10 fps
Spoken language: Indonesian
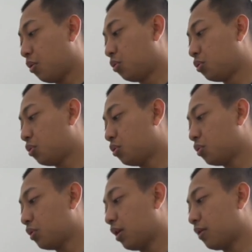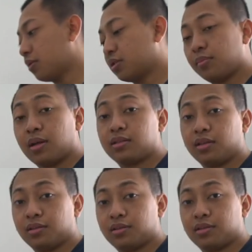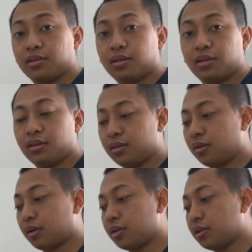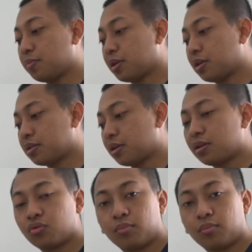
untuk yang 11 inch oke jadi pada dasarnya yang